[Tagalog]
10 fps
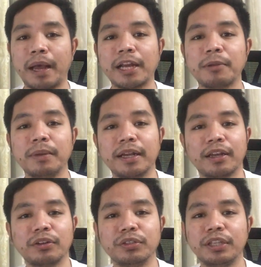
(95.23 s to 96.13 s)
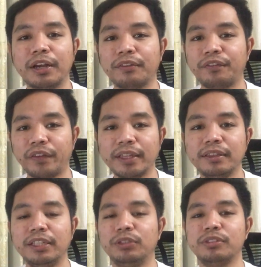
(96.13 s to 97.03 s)
para magkaroon ng
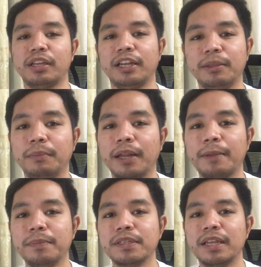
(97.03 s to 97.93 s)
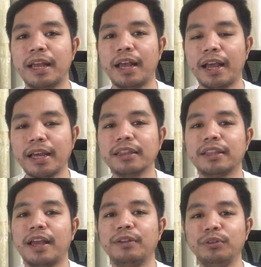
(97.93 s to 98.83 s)
friend dito sa ClickClaps
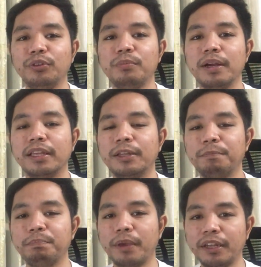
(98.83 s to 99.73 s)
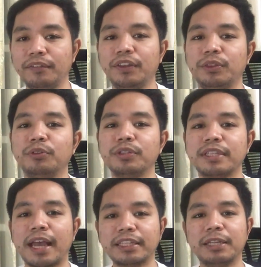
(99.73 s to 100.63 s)
at ano yung magiging benefit nun
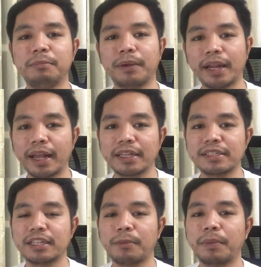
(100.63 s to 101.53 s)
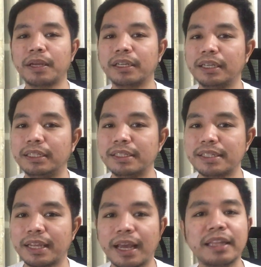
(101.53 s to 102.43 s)
sa atin parehas kapag
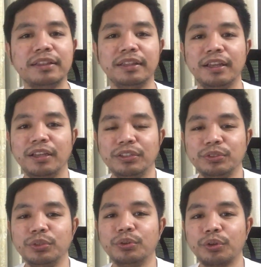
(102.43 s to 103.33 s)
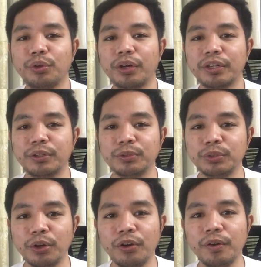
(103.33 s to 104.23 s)
in-scan nyo yung QR
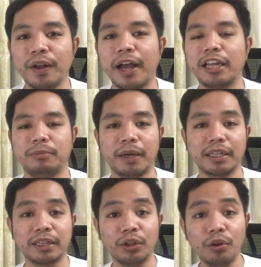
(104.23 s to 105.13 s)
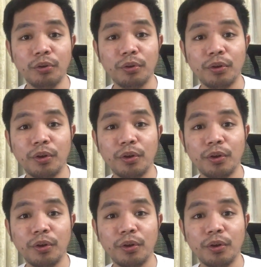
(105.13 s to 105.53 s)
code ko at pangatlo.